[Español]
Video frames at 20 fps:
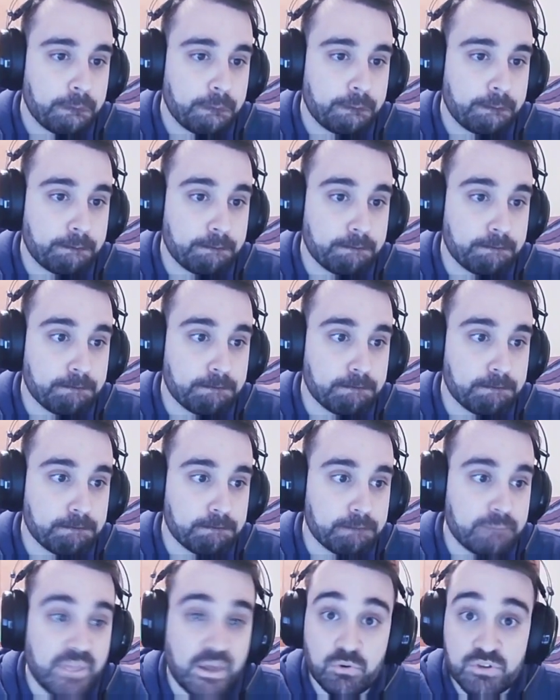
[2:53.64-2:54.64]

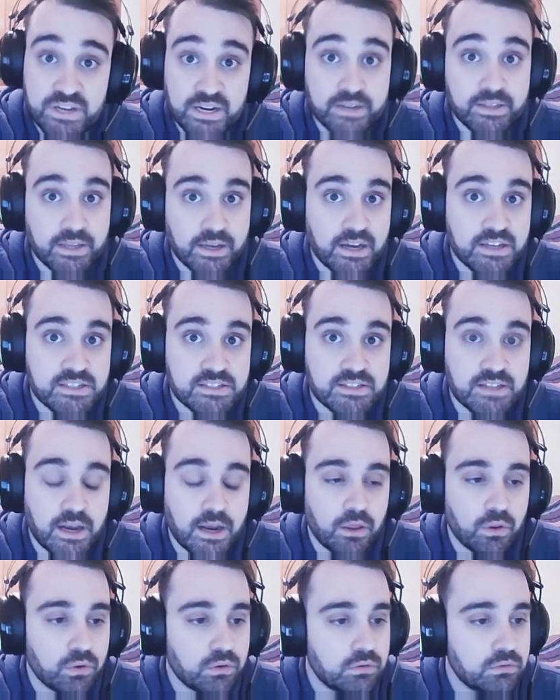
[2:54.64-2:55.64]
mm, de lucha que tengáis
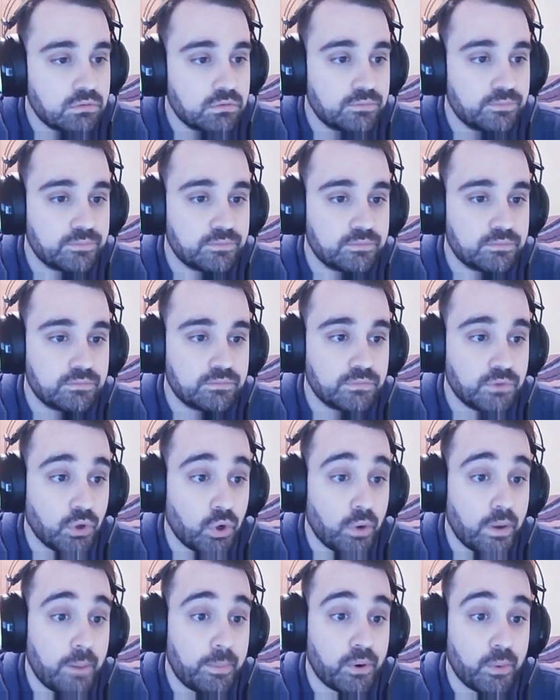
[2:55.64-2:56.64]
instalado. Yo
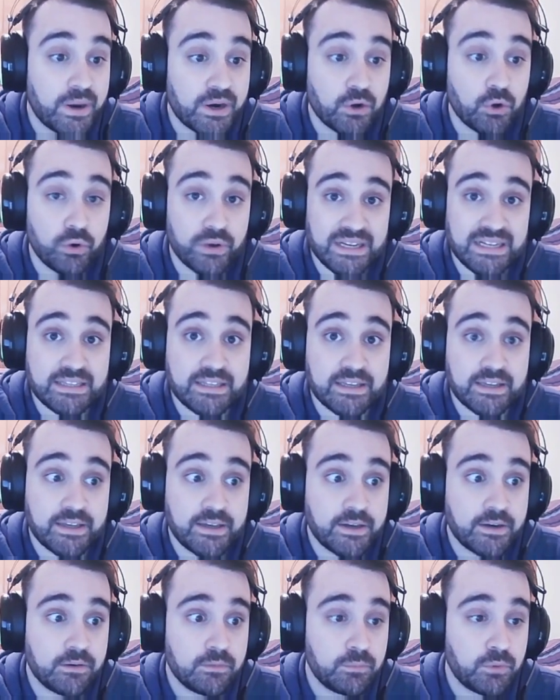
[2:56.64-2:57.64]
lo voy a probar con Guilty
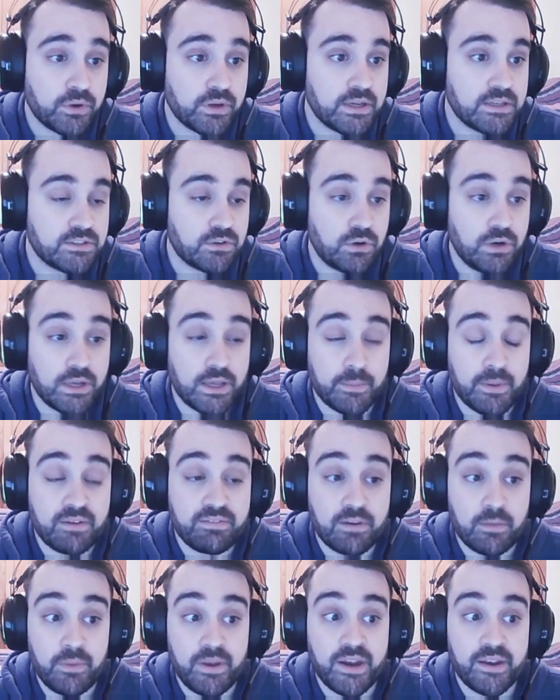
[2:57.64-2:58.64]
Gear, porque es con el que más
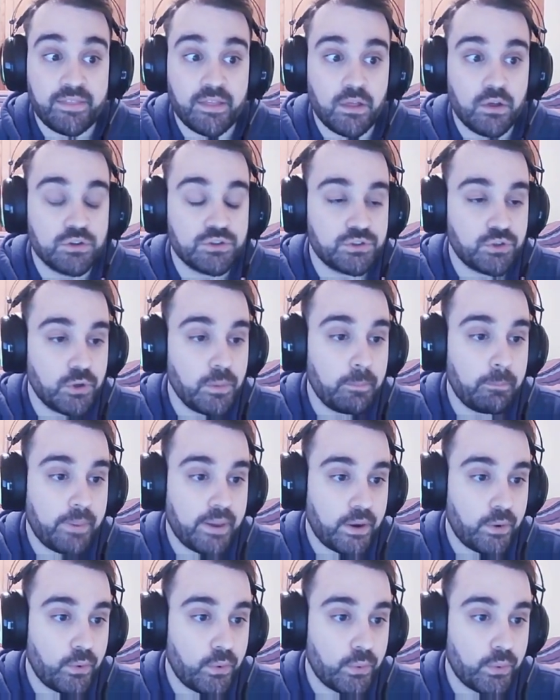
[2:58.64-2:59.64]
familiarizado estoy,
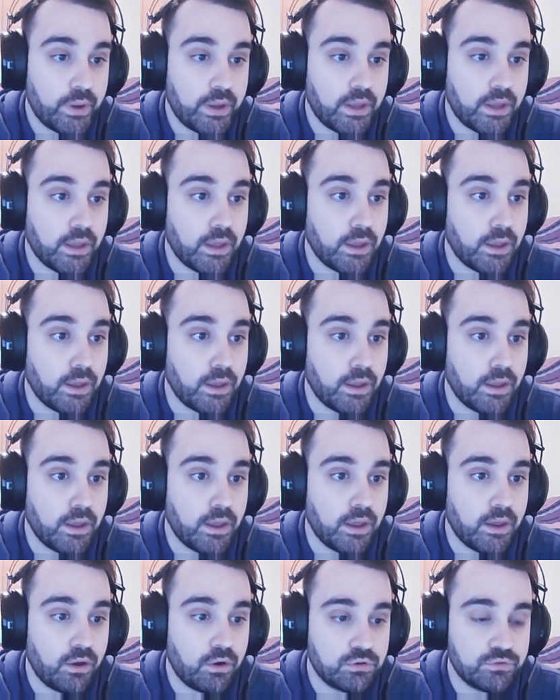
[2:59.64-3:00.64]
pero
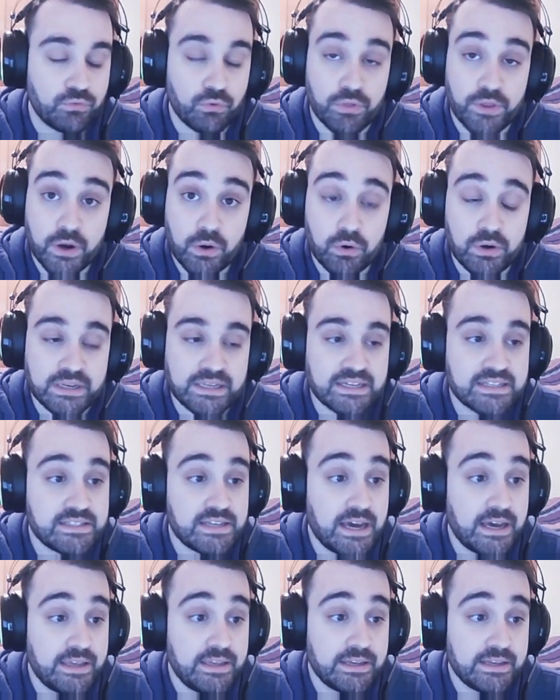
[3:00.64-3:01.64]
eh, pues funciona con el que
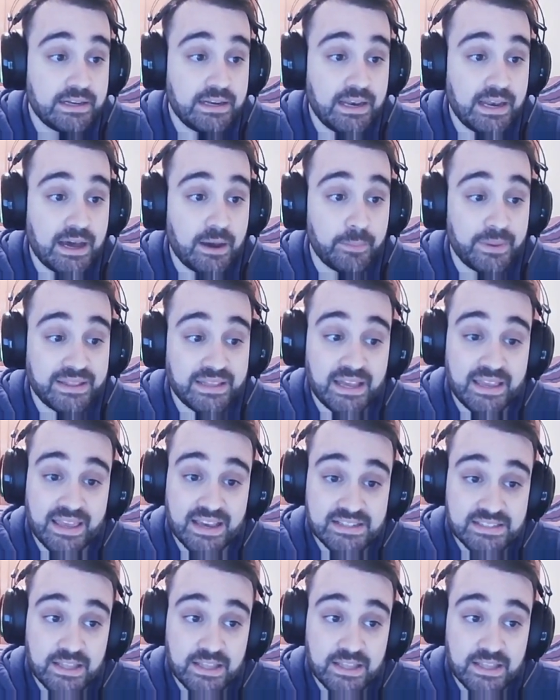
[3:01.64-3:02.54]
sea ahí. La beta ya está